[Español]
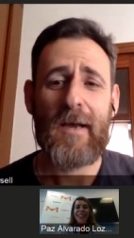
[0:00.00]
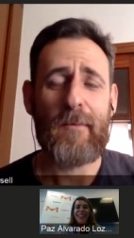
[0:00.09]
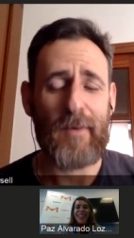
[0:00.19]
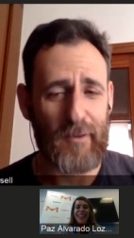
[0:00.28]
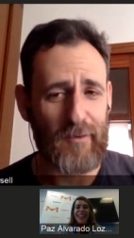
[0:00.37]

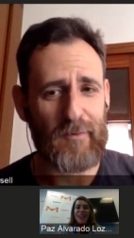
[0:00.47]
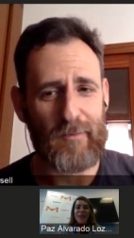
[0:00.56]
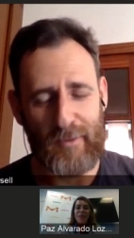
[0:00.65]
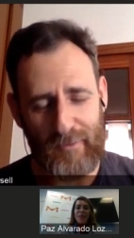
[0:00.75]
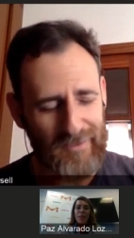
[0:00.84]
pero,
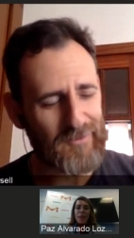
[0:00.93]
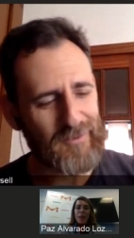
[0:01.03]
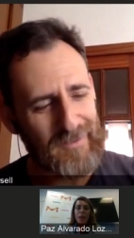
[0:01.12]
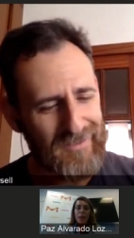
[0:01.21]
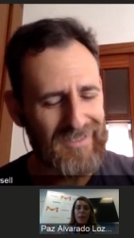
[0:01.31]
pero de, esto,
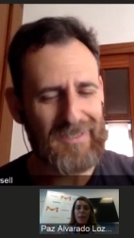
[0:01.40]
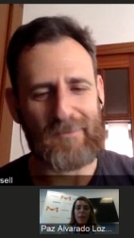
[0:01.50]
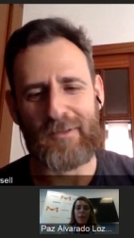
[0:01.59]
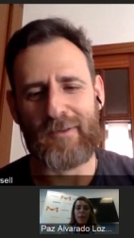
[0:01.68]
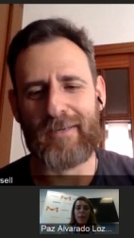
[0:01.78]
de, este
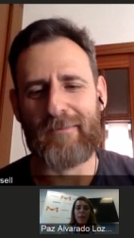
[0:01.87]
proyecto que